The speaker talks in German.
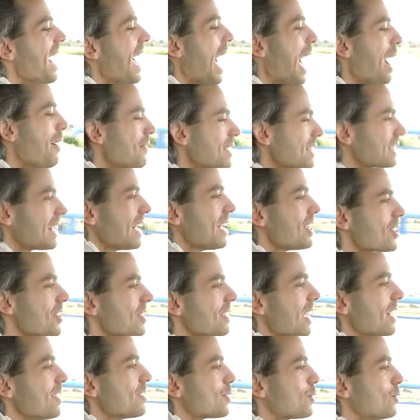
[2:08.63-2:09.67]
Aber es geht schon
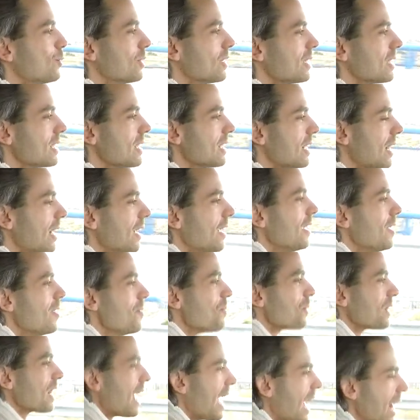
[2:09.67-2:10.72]
ganz gut. Es sind
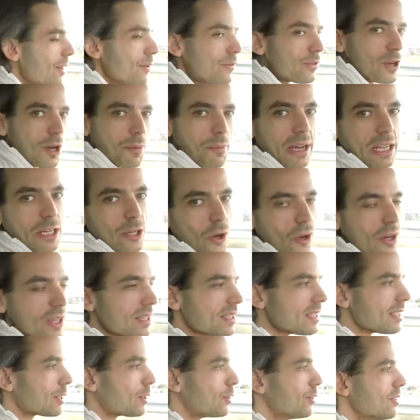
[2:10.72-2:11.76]
11,9
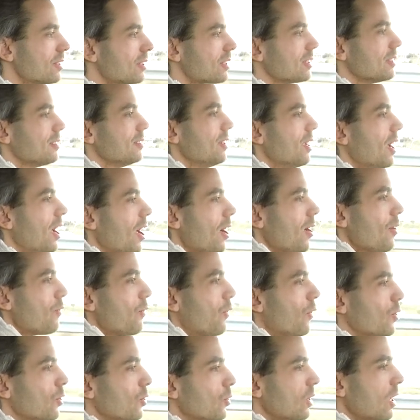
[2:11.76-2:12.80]
Sekunden
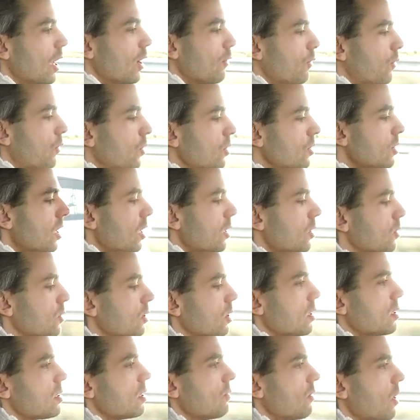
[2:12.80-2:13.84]
von 0 auf 100 und
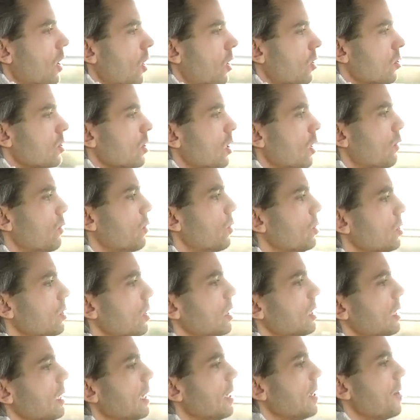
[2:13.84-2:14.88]
jetzt sind wir auch schon auf
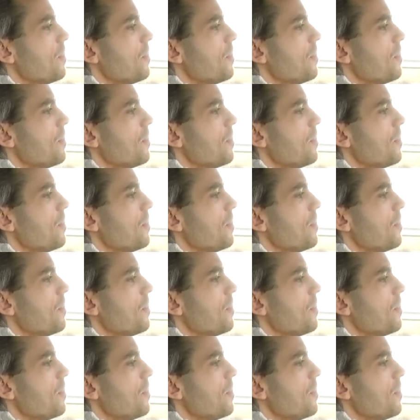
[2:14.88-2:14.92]
100